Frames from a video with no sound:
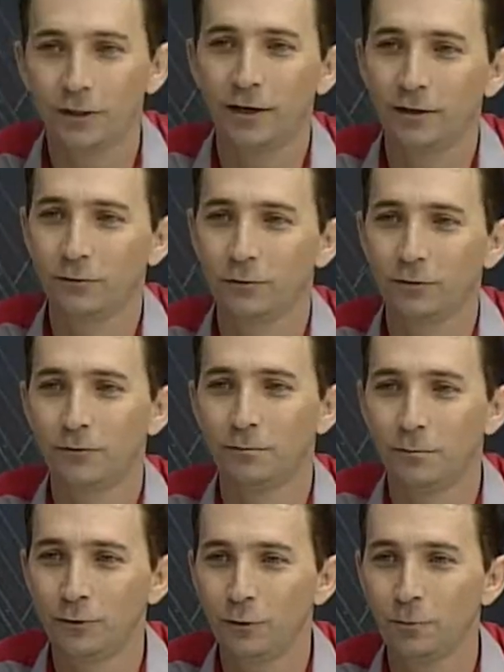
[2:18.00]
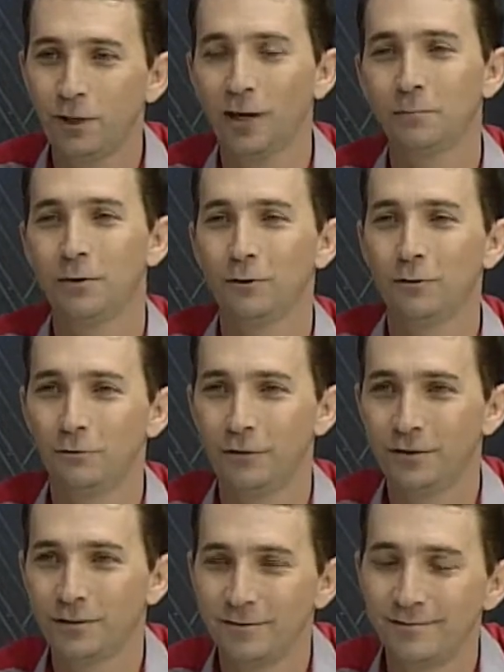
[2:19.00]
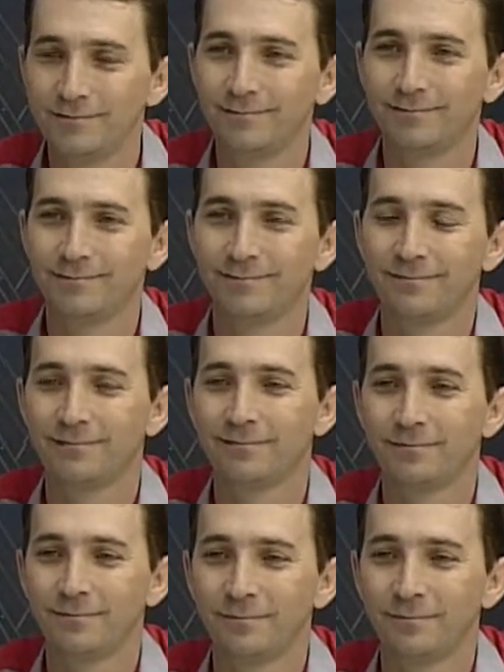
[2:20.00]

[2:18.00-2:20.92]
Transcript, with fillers: boa tarde a todos. Muito obrigado pelo convite. Ok.